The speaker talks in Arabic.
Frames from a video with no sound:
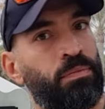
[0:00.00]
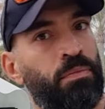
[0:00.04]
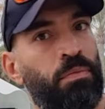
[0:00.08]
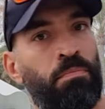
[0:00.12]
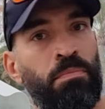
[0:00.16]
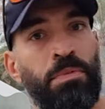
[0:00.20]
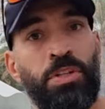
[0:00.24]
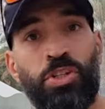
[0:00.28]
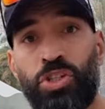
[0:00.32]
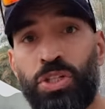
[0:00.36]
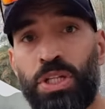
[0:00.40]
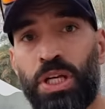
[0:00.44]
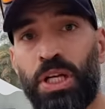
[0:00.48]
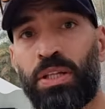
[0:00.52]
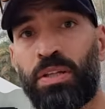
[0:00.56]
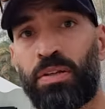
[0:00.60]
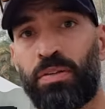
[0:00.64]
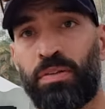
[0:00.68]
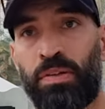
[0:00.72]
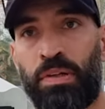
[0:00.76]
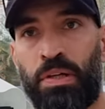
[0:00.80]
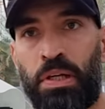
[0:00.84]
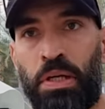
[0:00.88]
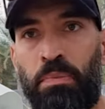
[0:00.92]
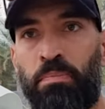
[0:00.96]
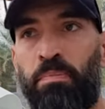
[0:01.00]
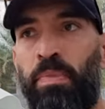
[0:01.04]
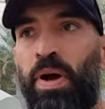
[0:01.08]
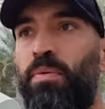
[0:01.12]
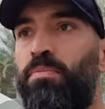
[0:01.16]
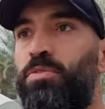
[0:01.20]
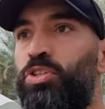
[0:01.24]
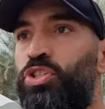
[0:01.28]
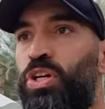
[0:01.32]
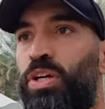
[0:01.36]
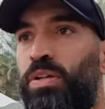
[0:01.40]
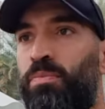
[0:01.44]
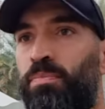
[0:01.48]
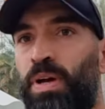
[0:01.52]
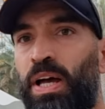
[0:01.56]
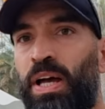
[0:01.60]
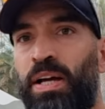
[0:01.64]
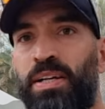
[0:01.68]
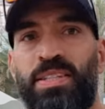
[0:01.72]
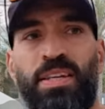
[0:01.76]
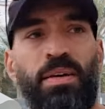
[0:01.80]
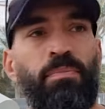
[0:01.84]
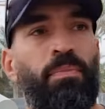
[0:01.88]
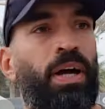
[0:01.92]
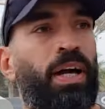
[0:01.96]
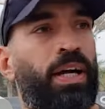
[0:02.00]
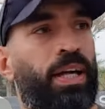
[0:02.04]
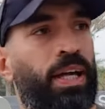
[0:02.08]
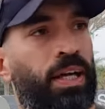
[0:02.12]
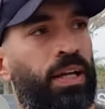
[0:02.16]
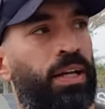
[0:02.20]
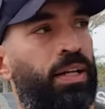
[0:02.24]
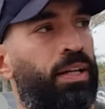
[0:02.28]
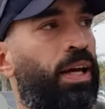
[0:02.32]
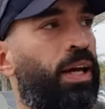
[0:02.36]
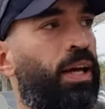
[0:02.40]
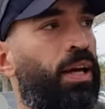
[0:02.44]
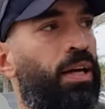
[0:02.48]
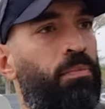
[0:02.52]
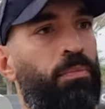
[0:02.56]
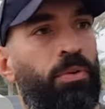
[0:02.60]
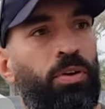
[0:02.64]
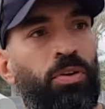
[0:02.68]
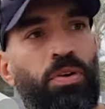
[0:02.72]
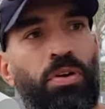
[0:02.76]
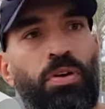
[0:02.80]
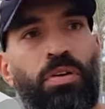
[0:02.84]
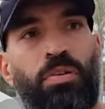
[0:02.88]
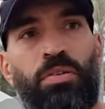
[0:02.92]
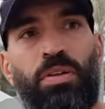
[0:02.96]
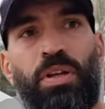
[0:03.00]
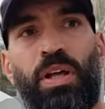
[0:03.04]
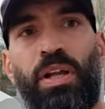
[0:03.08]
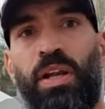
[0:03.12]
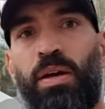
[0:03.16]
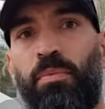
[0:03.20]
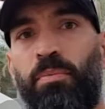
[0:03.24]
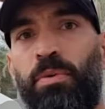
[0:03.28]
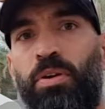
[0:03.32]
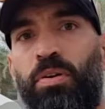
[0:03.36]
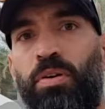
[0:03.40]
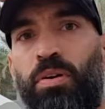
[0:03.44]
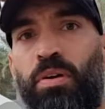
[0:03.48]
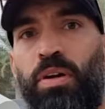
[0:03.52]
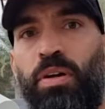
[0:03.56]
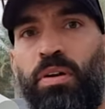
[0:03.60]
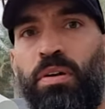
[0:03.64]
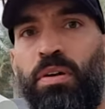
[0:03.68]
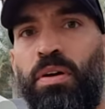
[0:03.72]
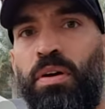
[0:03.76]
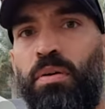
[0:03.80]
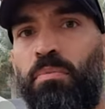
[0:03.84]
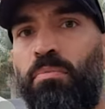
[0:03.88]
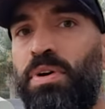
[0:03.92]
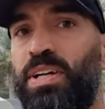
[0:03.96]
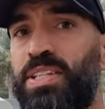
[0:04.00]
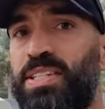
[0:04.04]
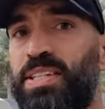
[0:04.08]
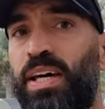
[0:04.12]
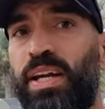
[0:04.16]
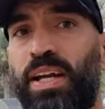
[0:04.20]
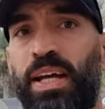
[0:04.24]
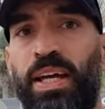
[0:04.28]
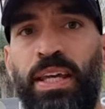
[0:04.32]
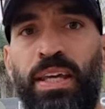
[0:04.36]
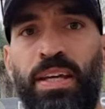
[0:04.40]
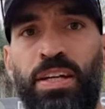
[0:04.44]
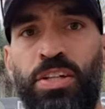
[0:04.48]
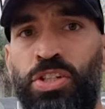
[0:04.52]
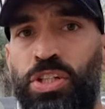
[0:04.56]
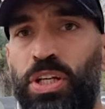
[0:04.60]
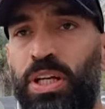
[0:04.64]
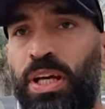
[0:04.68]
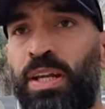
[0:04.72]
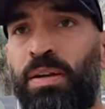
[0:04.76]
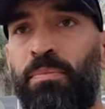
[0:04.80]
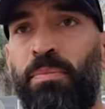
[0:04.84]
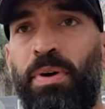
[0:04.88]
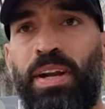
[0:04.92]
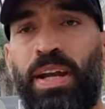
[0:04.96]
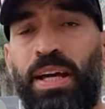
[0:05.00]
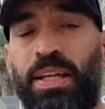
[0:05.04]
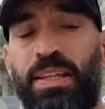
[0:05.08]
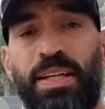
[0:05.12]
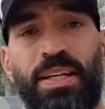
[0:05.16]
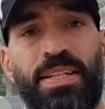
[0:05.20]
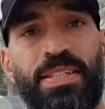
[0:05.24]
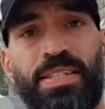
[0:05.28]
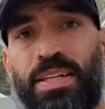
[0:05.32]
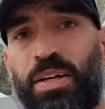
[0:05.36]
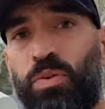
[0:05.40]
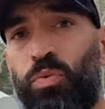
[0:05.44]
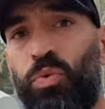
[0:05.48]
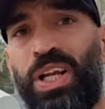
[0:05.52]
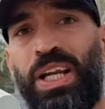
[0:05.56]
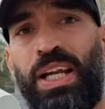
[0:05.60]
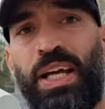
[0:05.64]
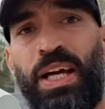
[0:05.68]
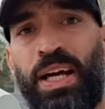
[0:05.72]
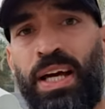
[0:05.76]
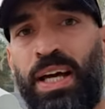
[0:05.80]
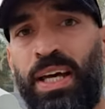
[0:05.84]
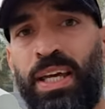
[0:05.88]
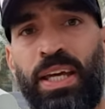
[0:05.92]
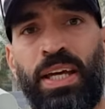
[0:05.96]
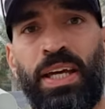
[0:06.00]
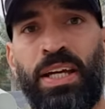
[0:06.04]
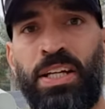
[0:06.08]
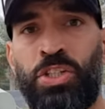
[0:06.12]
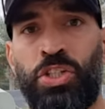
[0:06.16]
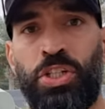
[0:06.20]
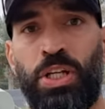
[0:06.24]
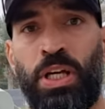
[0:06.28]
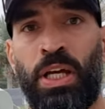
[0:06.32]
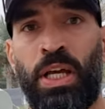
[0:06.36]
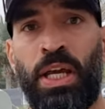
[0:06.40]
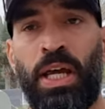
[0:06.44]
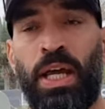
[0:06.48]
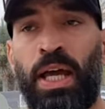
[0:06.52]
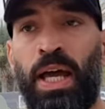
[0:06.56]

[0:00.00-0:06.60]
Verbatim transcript: مشيت ما مشيت معك زي ما حكينا دخل من هون وطلع من هون ما صار اي شيء يعني ما راح تخسر ولا اي شيء